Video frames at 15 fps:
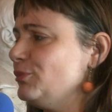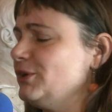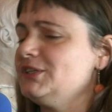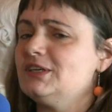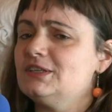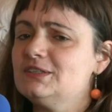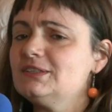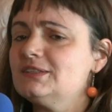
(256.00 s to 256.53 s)

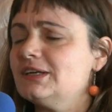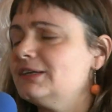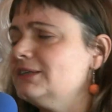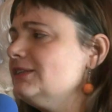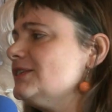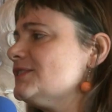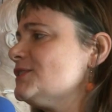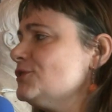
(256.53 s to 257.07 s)
pittrice,
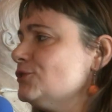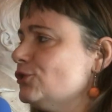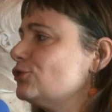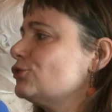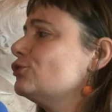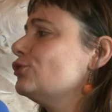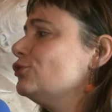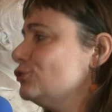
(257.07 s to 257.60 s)

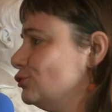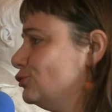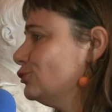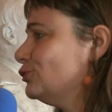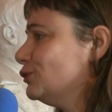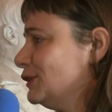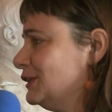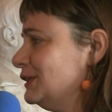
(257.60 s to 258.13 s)
illustratrice,
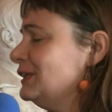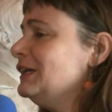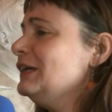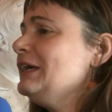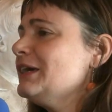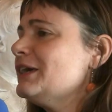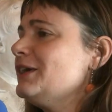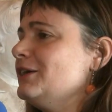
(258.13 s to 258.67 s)
attrice e
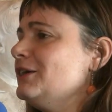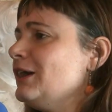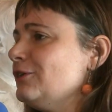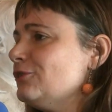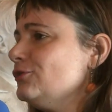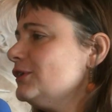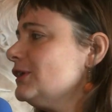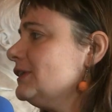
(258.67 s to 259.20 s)
cantante,
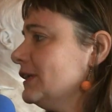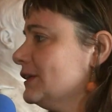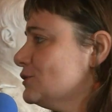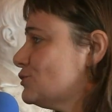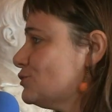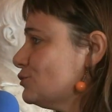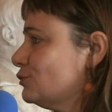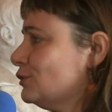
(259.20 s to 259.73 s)
nota ai più,
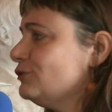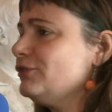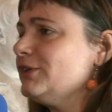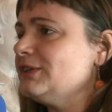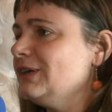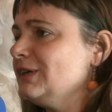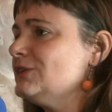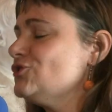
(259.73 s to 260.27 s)
fin dai
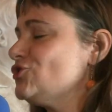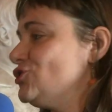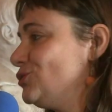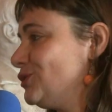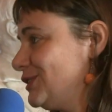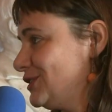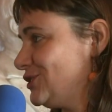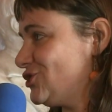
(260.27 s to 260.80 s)
tempi delle
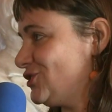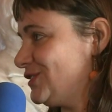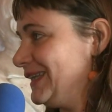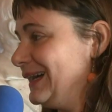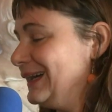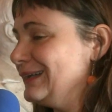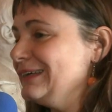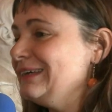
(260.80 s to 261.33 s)
estemporanee
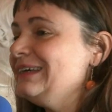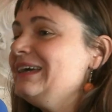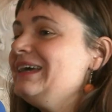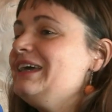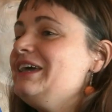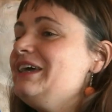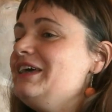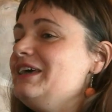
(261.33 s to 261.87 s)
di pittura a
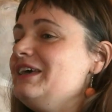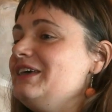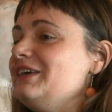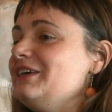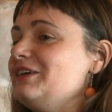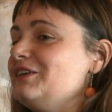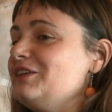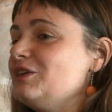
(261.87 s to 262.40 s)
Sant'Agata Sant'Agata
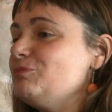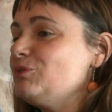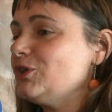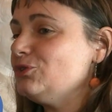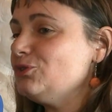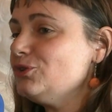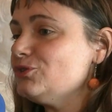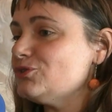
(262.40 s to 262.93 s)
in cui
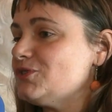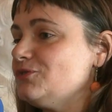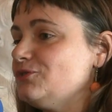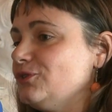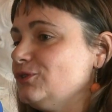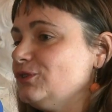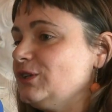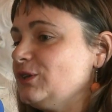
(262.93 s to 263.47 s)
è stata
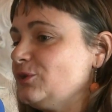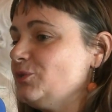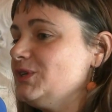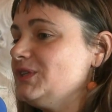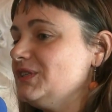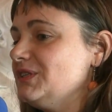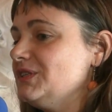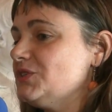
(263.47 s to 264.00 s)
più
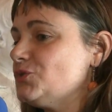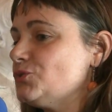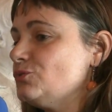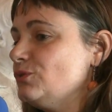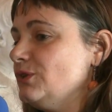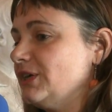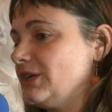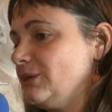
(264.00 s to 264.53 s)
volte
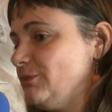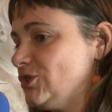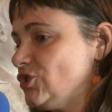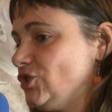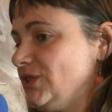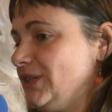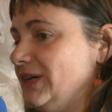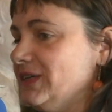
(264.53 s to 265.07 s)
premiata. Il
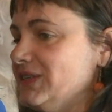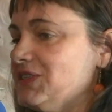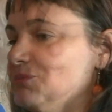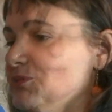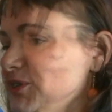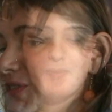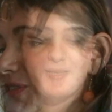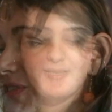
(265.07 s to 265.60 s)
comitato
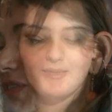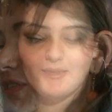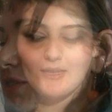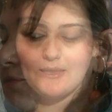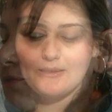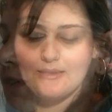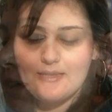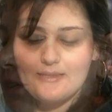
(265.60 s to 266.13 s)
Mamme
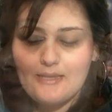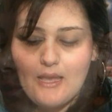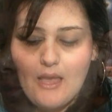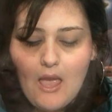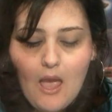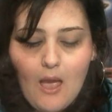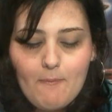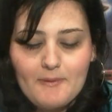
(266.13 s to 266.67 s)
Sant'Agatesi
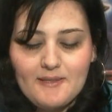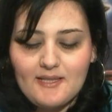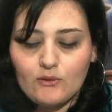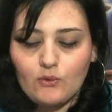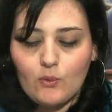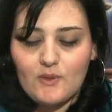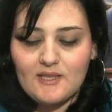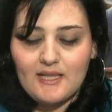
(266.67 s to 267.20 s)
ha
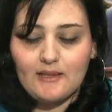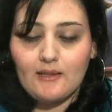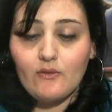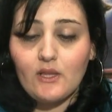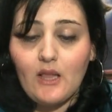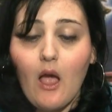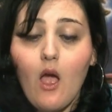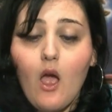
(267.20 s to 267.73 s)
pensato a questa
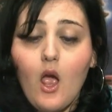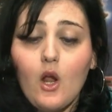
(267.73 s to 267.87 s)
attività